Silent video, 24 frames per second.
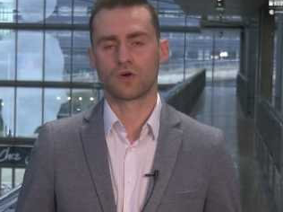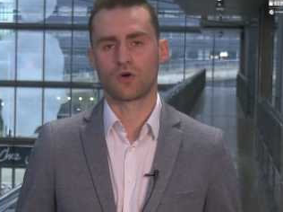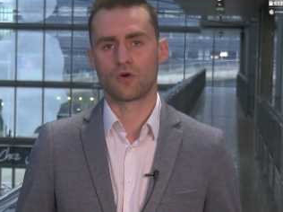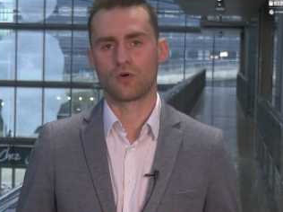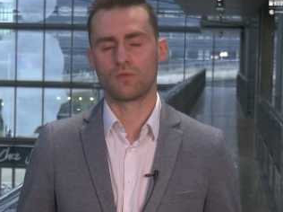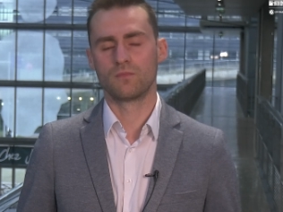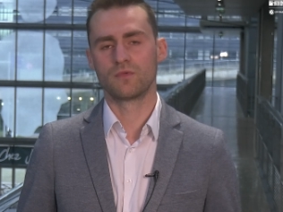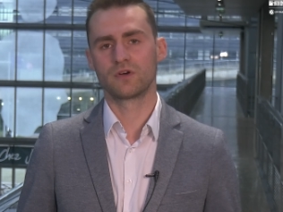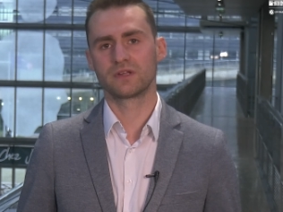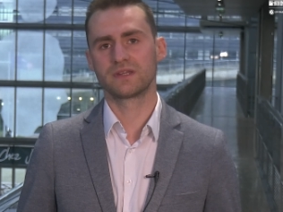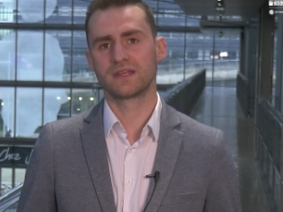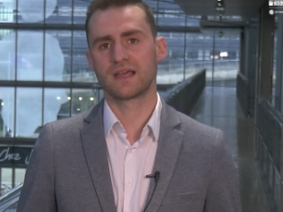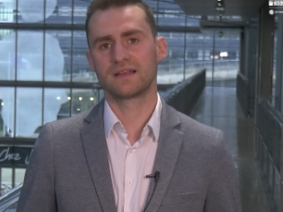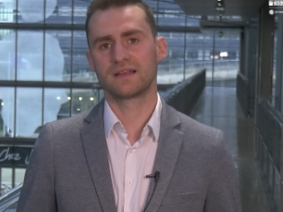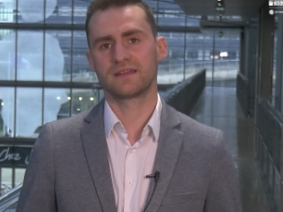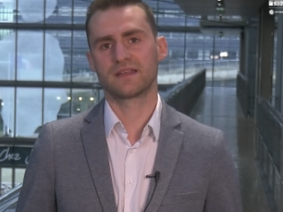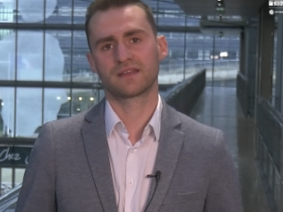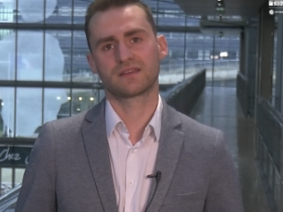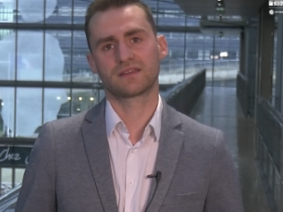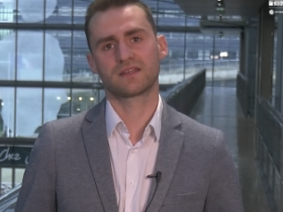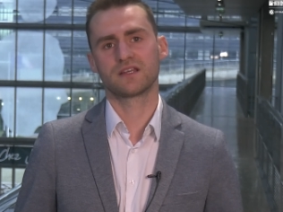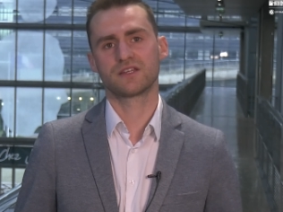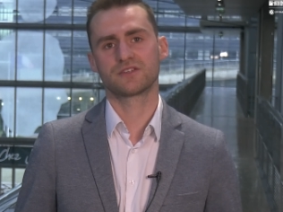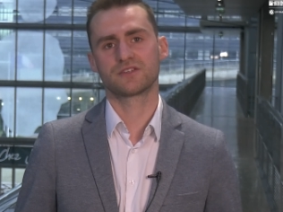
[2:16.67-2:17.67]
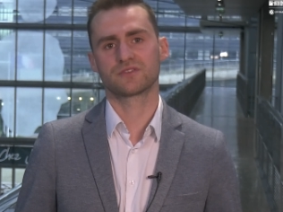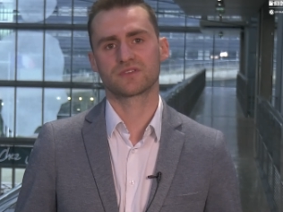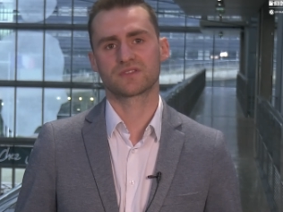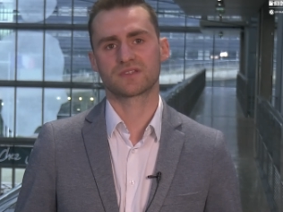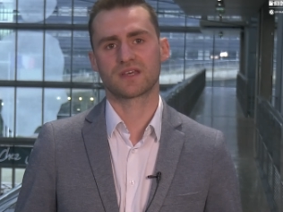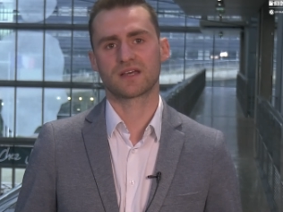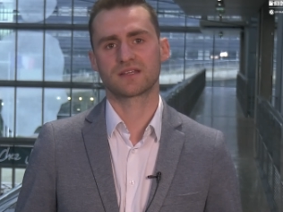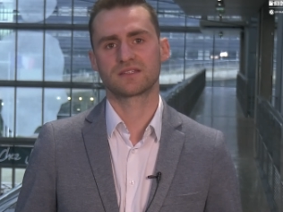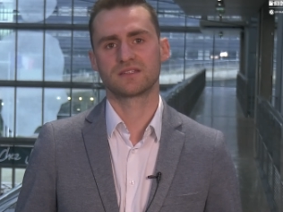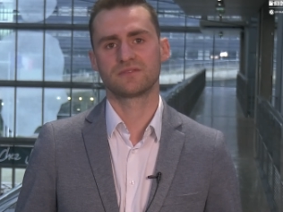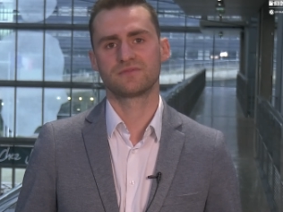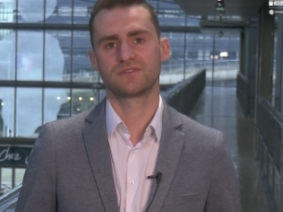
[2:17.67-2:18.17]
aux modèles
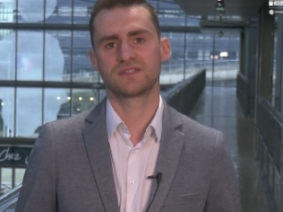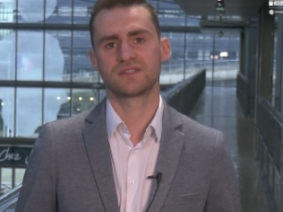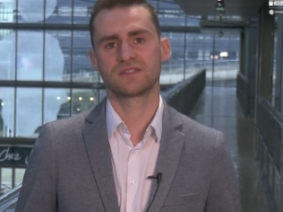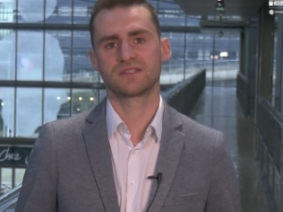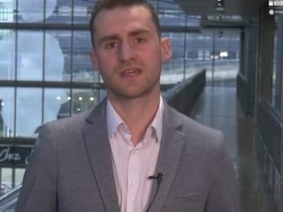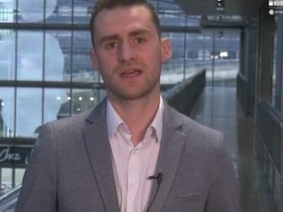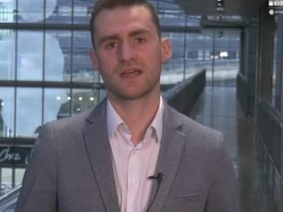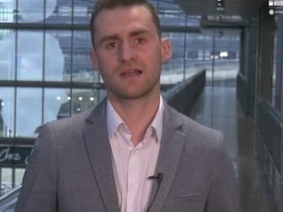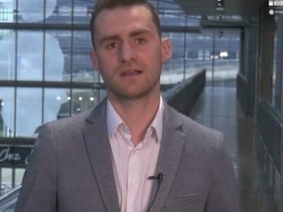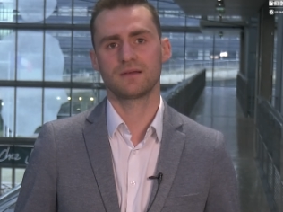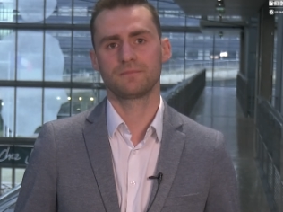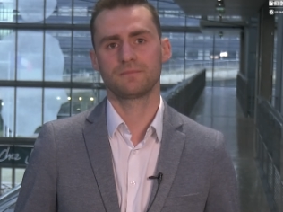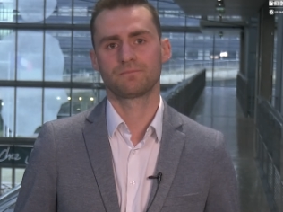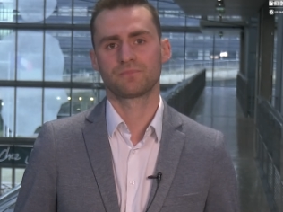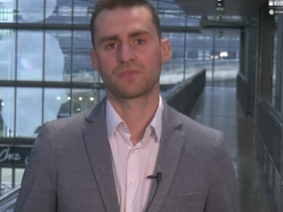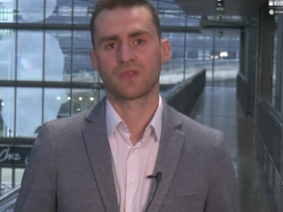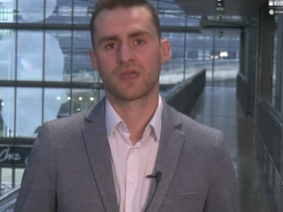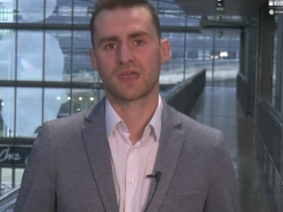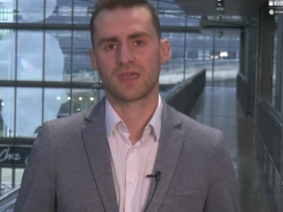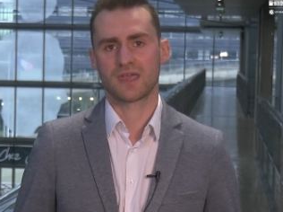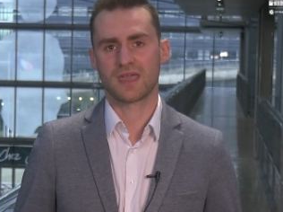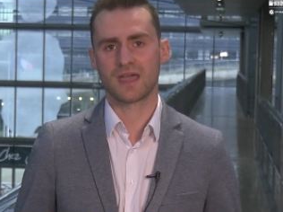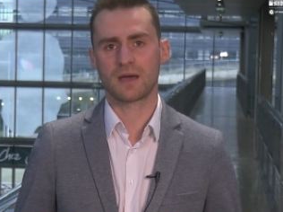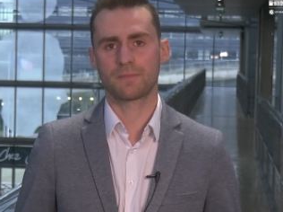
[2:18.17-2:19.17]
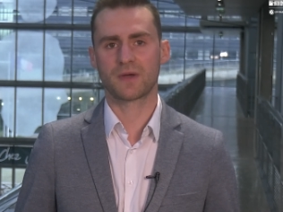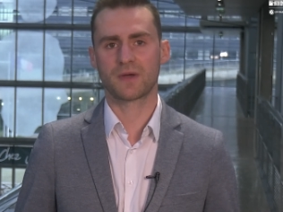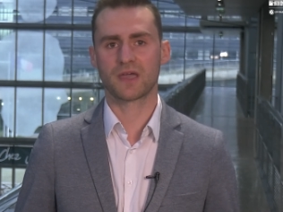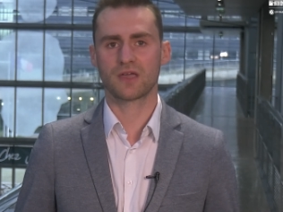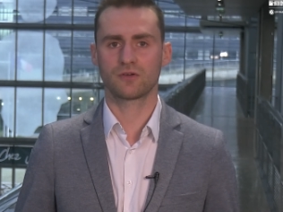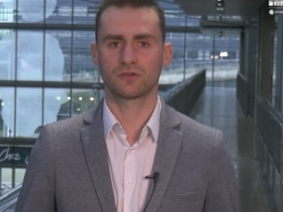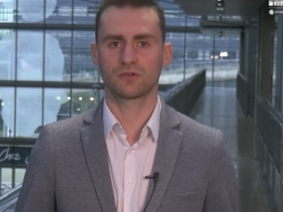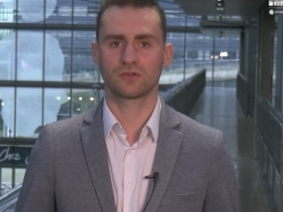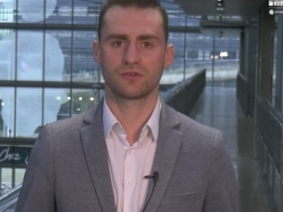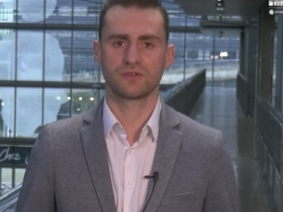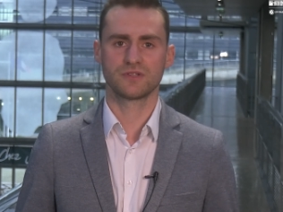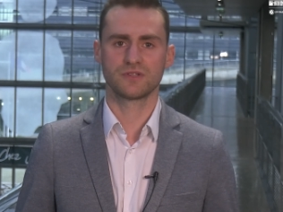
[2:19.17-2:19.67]
d'intelligence artificielle et
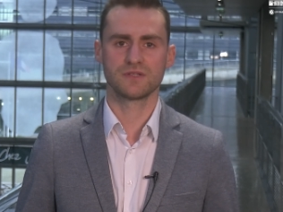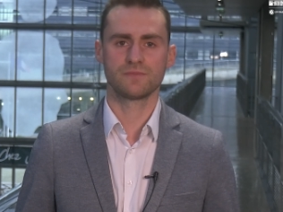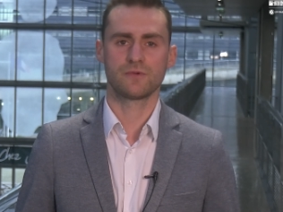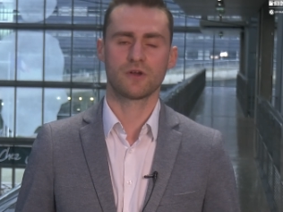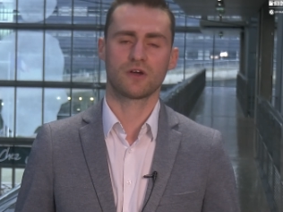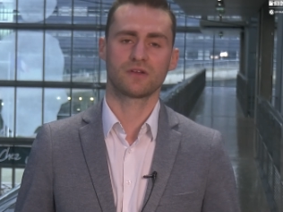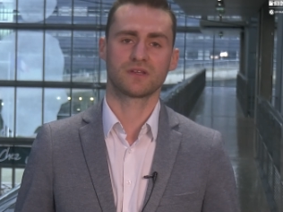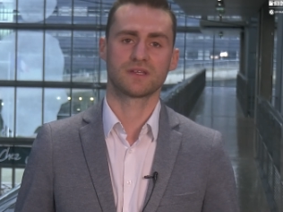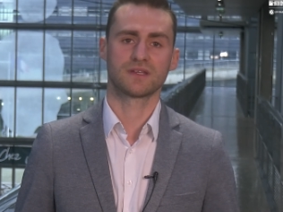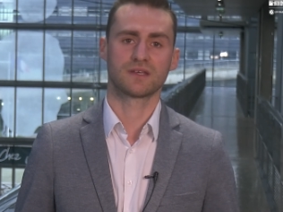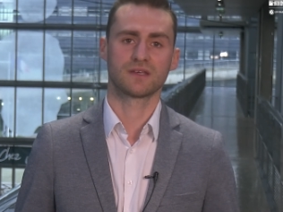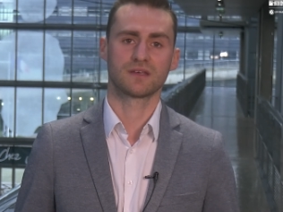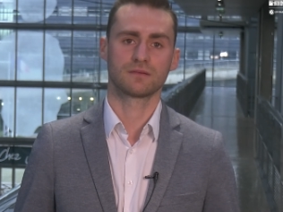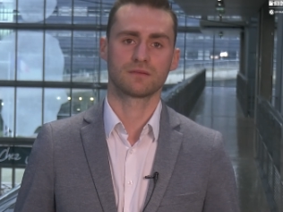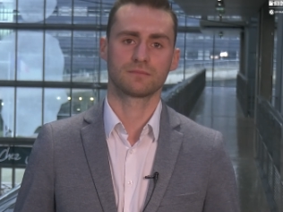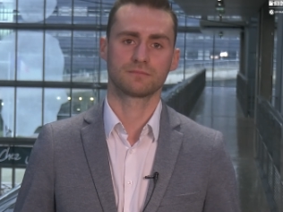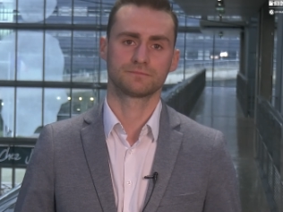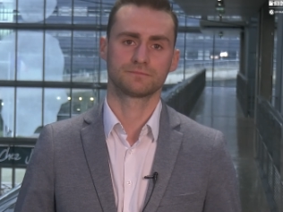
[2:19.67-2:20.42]
appréhendent le deep learning.